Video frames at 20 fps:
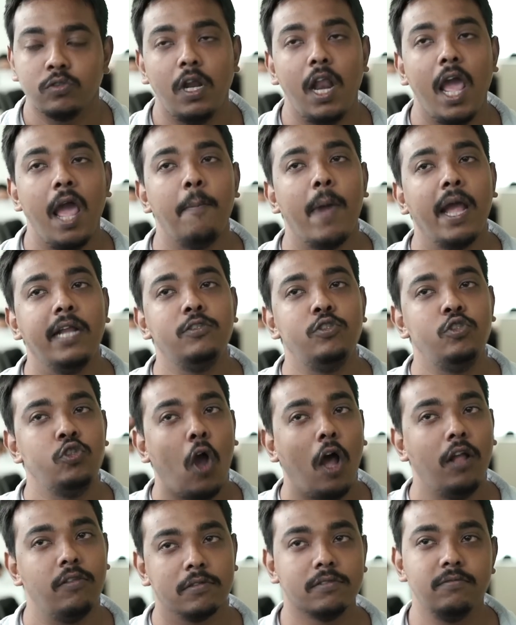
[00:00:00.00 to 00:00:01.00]
उस वाले
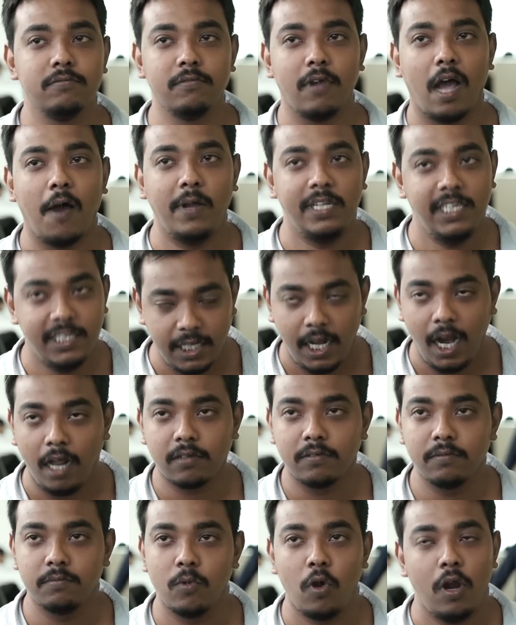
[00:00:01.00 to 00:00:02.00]
आवाज नीचे
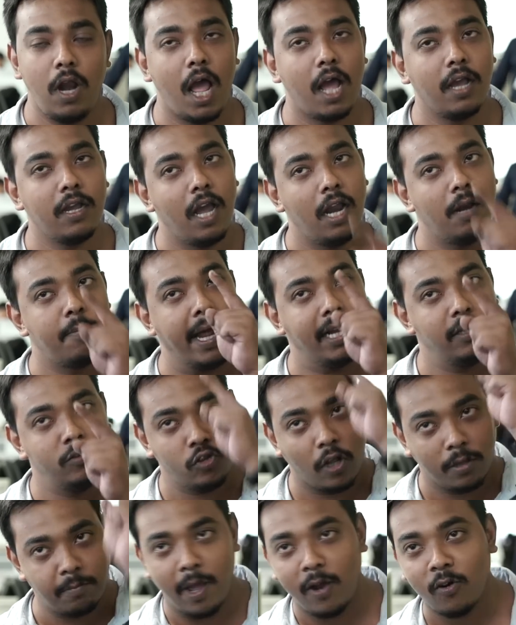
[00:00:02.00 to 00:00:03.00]
रख बोला अंकल
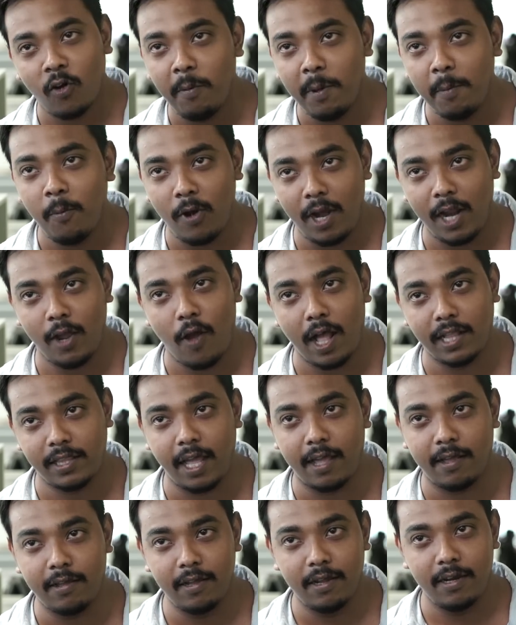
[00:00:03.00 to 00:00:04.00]
मेरे को भी बोलने को
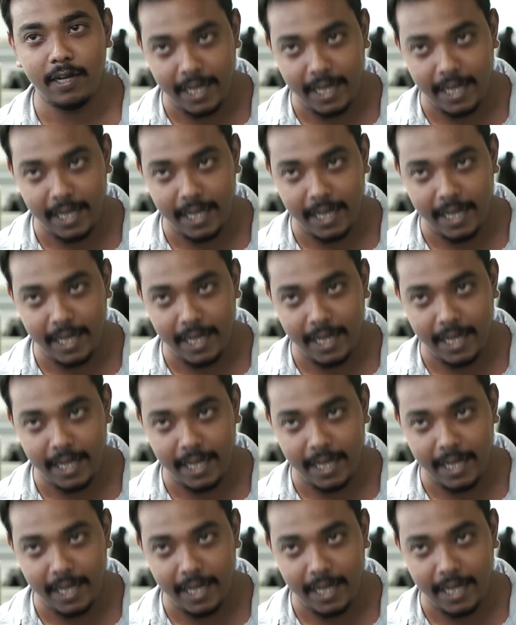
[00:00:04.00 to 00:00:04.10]
आता है